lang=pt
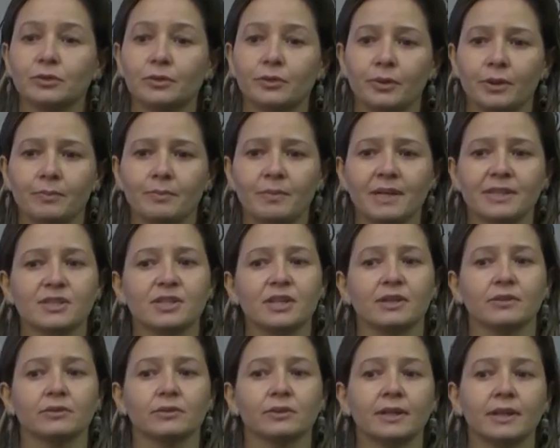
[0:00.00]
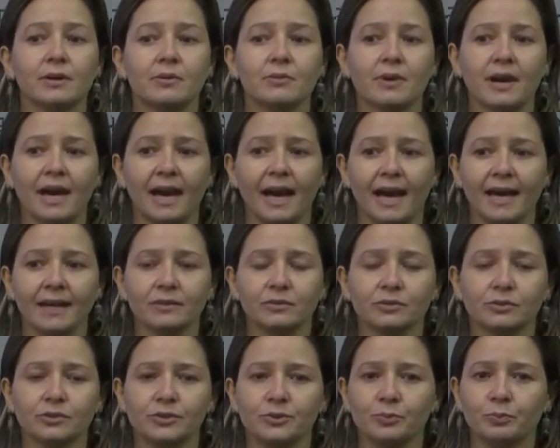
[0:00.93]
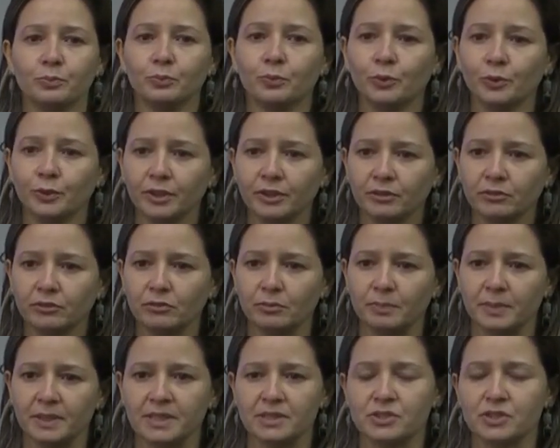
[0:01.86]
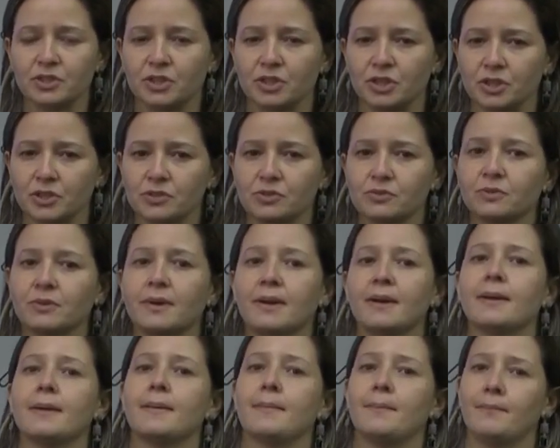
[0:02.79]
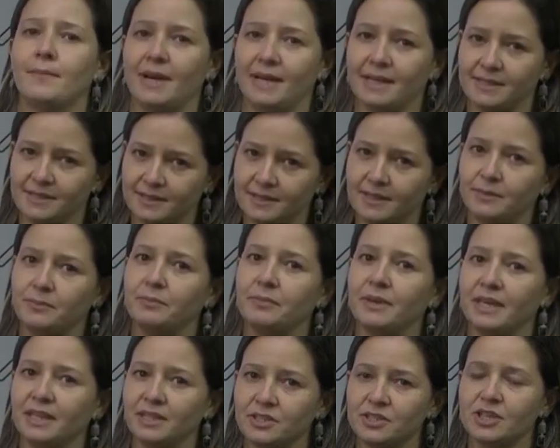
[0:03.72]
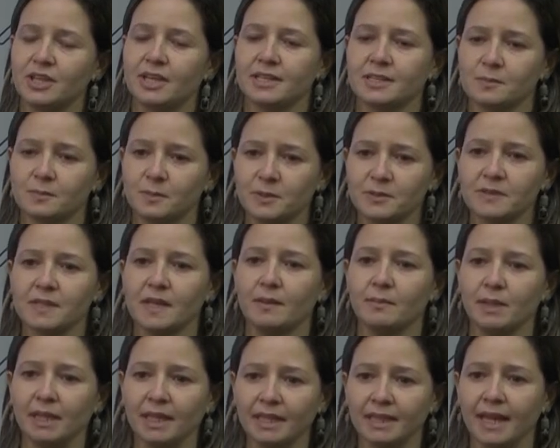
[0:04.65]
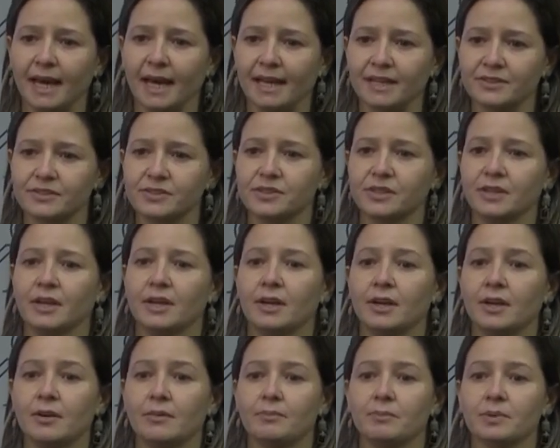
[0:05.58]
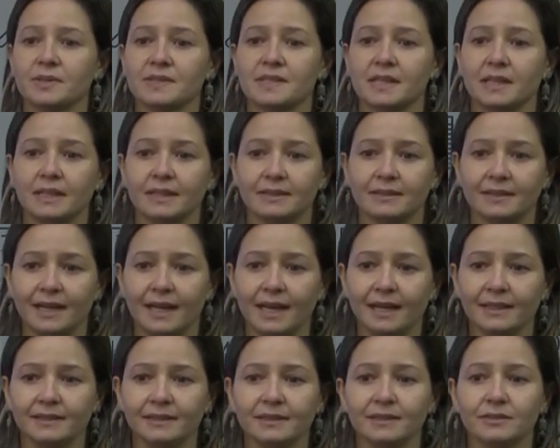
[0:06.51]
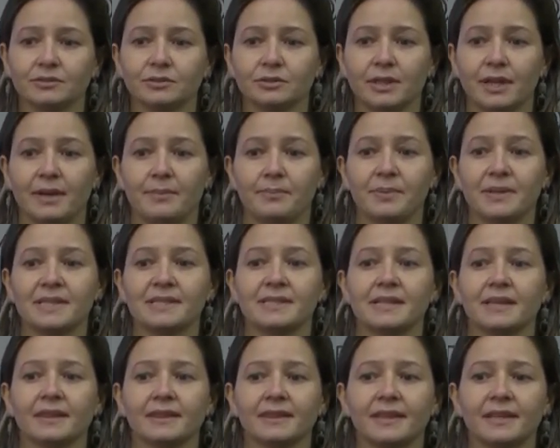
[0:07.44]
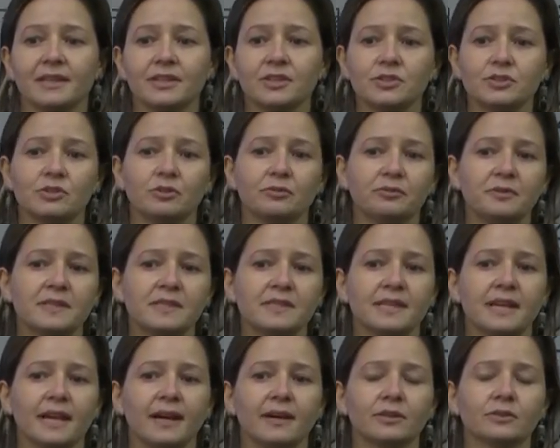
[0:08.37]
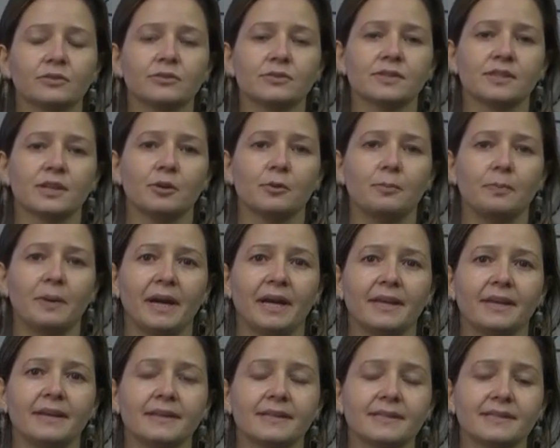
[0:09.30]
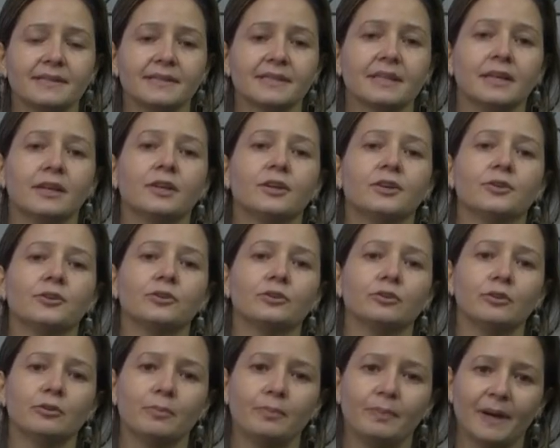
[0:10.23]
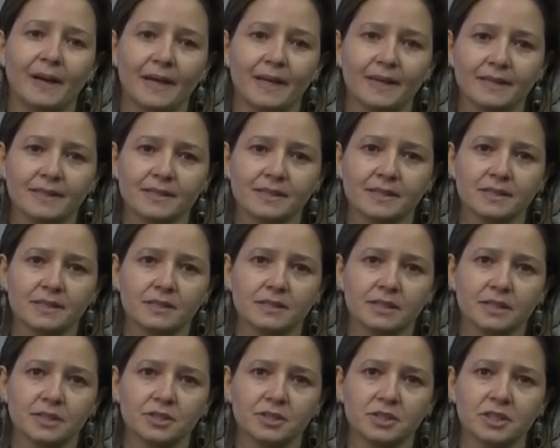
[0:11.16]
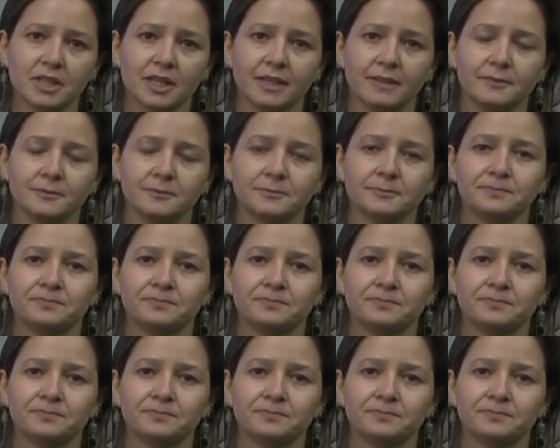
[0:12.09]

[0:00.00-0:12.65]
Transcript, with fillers: que o embaixador é um cargo de muito prestígio, mas também de responsabilidade pois ele trata do representante oficial do seu país no país estrangeiro.